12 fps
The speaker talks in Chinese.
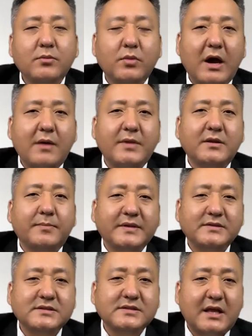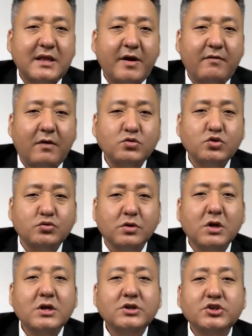穆罕默德本萨勒曼王
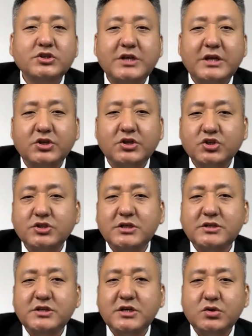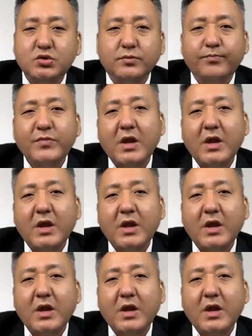储之间的直接接触。